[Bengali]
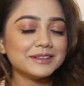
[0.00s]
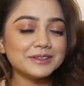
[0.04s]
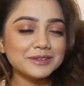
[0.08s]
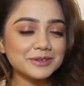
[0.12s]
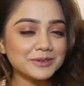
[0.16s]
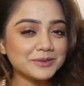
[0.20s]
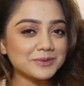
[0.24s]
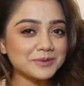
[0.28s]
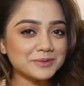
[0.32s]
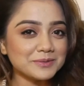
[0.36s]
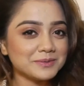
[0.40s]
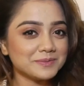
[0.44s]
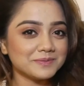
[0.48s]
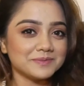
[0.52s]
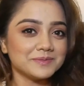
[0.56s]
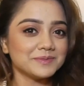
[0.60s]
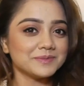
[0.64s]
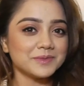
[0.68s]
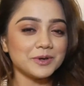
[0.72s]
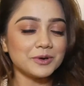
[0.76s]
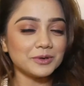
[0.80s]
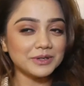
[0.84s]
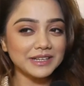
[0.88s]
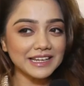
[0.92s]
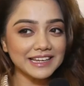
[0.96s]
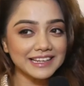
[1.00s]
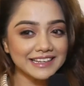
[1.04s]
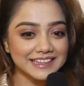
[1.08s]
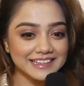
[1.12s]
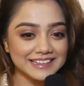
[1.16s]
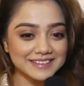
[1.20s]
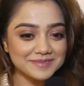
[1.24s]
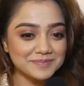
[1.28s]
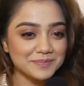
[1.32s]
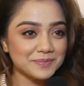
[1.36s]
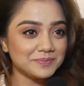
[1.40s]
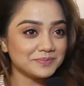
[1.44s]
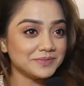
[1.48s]
তো ওটাই
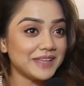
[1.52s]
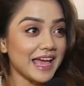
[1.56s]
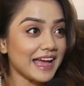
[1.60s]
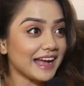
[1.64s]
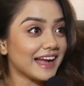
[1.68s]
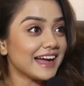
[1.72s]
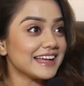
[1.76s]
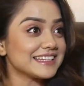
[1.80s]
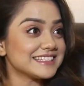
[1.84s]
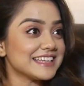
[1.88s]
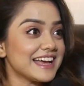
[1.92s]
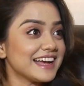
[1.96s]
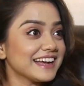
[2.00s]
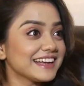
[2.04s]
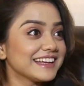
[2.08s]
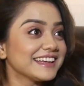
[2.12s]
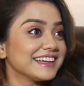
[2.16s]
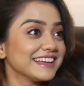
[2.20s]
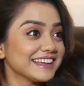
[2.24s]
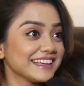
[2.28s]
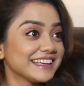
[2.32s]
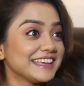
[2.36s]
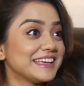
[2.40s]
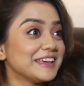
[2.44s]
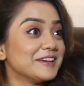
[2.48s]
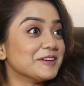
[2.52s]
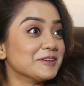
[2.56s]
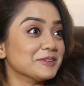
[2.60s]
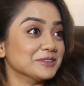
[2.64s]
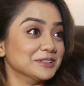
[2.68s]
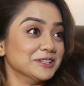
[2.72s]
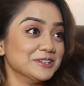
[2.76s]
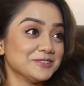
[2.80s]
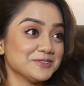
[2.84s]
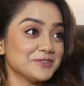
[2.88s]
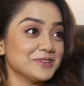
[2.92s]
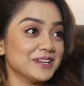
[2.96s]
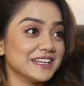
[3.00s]
দেখা যাক কি
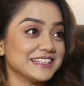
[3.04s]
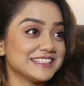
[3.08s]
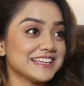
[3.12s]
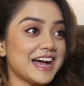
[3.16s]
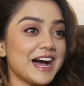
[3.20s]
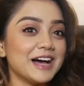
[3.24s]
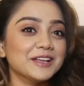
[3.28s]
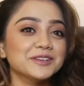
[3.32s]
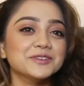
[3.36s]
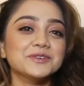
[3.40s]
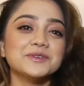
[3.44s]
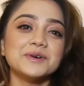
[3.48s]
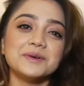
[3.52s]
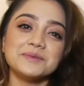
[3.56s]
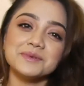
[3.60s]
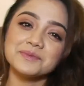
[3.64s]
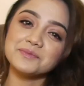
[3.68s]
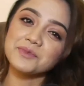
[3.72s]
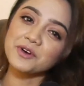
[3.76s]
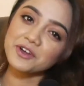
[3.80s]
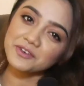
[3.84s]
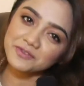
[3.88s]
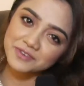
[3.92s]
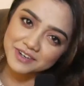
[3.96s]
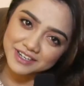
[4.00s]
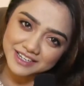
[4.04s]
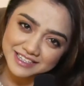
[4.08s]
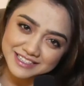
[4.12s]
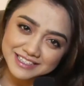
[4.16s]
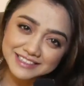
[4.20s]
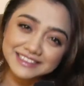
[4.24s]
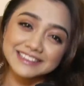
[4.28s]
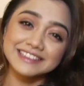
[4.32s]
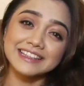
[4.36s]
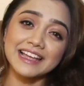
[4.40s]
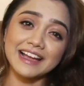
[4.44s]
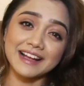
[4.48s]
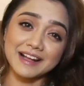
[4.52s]
হতে চলেছে আদৌ আমি বয়ফ্রেন্ডের
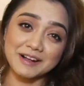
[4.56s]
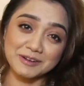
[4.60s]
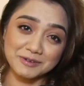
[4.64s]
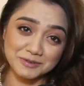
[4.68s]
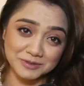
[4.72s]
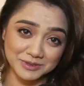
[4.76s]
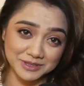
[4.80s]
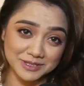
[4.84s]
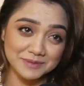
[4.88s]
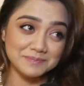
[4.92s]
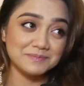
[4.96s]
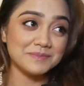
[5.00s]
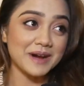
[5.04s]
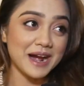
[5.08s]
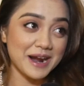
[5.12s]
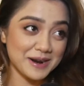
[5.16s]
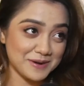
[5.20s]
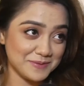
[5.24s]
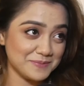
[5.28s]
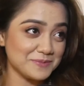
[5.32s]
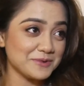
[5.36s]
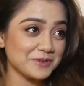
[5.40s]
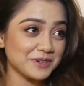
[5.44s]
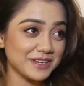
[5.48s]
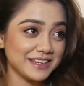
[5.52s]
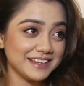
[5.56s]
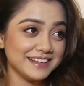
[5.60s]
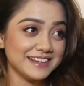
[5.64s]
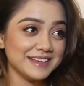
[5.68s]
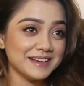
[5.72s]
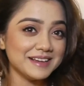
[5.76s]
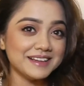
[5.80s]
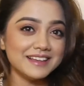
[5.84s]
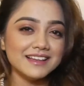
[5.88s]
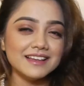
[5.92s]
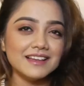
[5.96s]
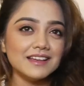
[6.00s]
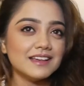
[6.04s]
সাথে দেখা করতে পারবো কি
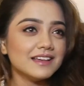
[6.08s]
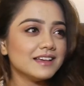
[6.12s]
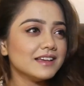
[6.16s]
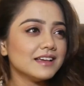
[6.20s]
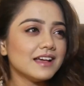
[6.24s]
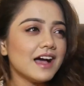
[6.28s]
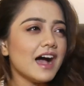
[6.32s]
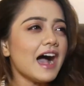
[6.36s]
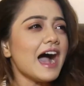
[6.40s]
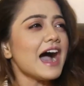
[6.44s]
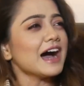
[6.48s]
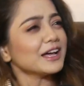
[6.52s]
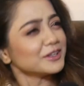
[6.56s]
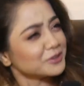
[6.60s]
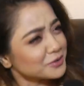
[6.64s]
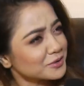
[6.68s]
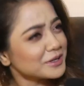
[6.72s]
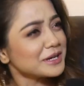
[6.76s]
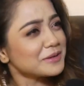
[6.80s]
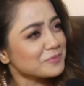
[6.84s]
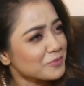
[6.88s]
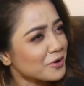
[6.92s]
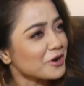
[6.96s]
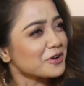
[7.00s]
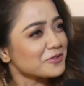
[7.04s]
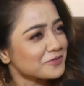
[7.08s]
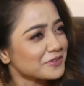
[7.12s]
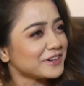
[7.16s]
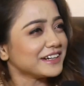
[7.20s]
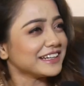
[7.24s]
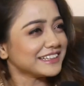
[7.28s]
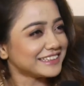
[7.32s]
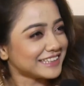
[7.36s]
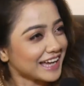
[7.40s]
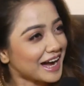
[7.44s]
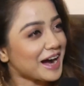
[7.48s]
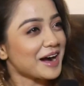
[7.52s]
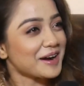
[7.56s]
না আদৌ এই
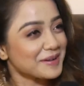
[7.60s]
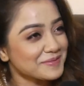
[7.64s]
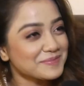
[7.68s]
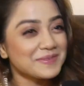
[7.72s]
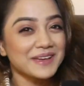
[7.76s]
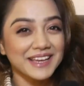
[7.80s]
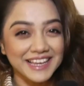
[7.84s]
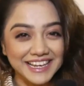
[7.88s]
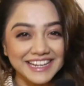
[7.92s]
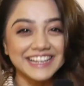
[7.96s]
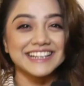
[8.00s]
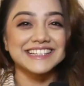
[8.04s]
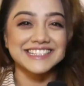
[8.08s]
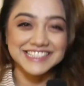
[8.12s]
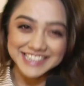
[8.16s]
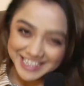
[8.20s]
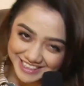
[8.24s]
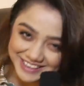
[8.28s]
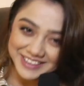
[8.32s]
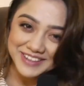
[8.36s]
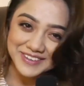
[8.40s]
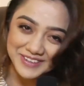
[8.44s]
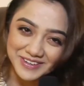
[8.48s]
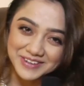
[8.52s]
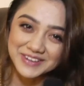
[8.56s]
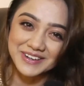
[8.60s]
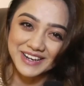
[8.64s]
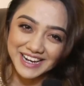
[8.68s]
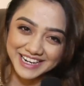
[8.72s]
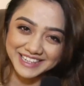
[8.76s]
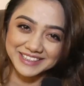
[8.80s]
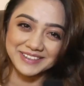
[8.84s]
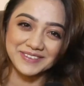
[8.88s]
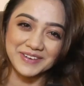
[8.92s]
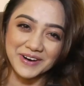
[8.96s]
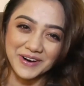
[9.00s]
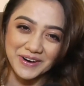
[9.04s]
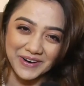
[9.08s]
বয়ফ্রেন্ডটা থাকবে কিনা সেটাও হলো
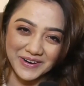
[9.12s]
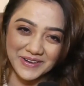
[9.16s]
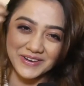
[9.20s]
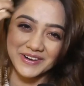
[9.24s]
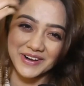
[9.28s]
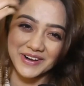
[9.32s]
একটা বড়